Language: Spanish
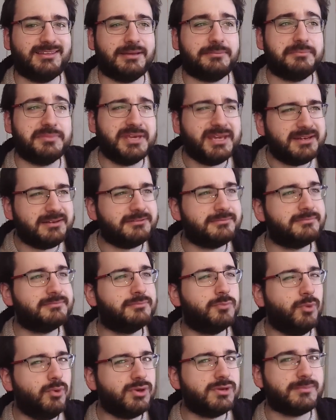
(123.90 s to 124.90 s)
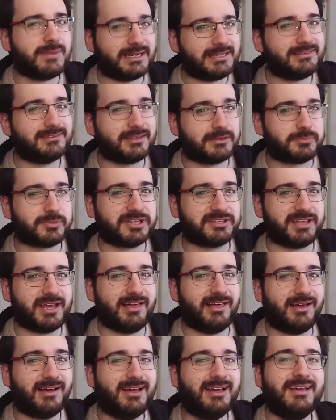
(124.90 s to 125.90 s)
y también muy mal
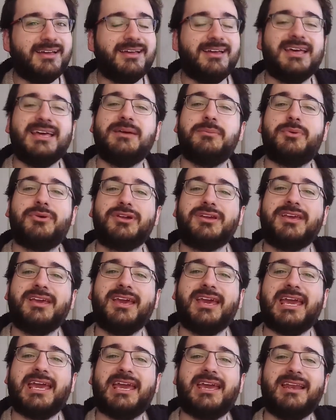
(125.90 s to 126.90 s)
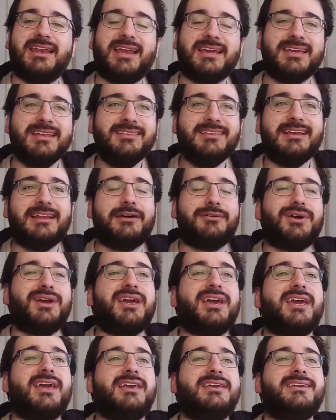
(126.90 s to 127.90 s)
interpretada, porque la gente la
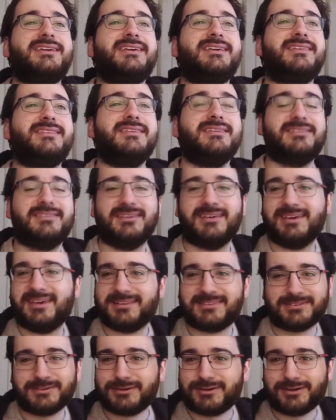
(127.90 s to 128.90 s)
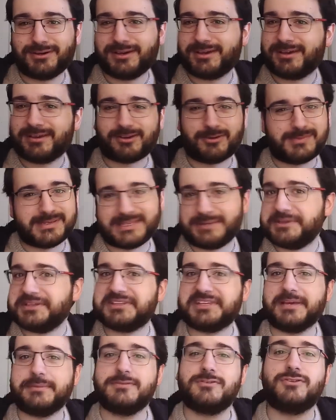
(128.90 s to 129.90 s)
ve y dice esto es
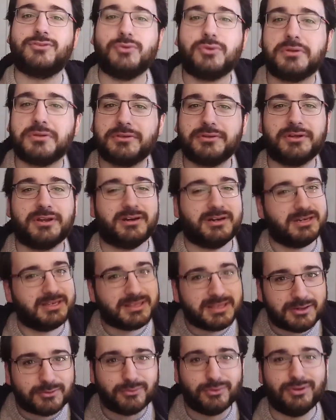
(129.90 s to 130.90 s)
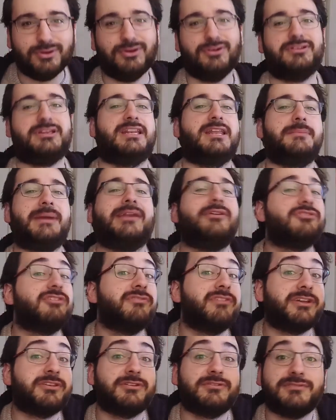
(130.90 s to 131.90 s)
completamente absurdo, es ridículo, tiene malos
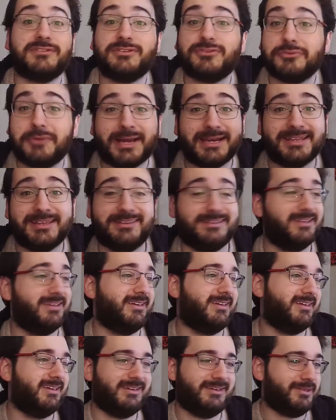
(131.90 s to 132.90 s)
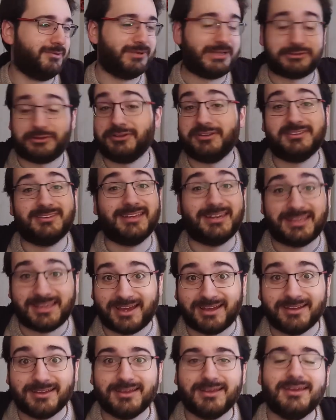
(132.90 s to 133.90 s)
efectos visuales, eh, es una
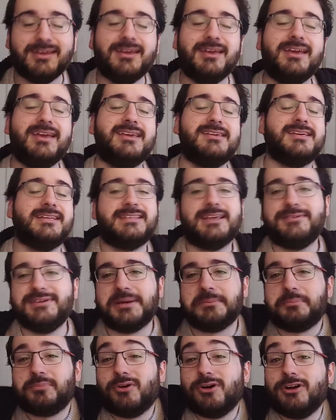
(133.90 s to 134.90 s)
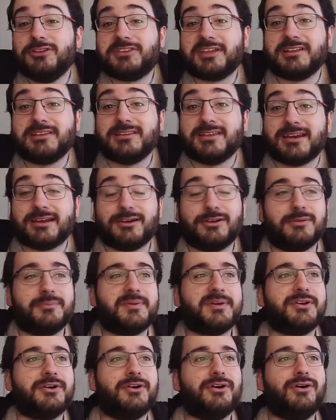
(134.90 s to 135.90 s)
tontería. Y está bien, puedo entenderlo,
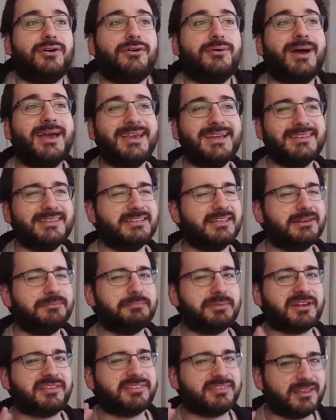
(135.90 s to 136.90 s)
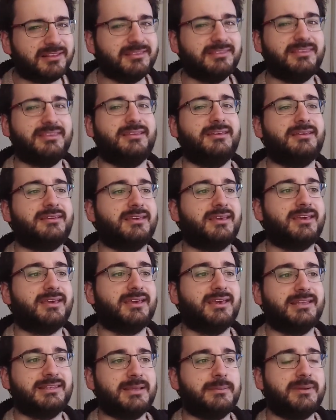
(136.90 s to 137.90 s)
pero hay que tener presente
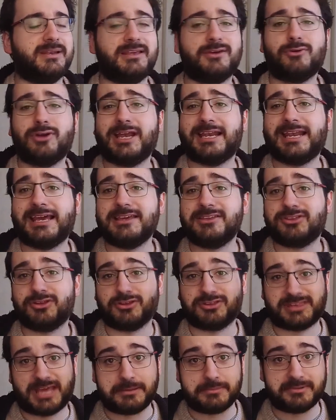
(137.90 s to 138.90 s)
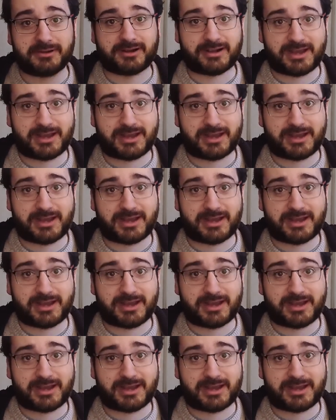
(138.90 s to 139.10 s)
que esta película la hizo Sam